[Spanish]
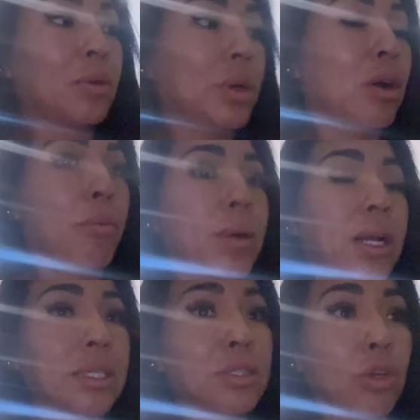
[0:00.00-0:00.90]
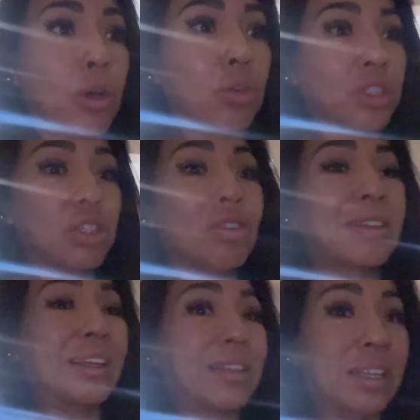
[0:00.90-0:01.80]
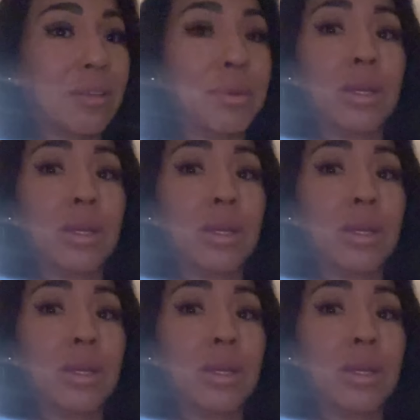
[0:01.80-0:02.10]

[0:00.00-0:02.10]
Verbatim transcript: voy a comer casi lo que cocino y tratar también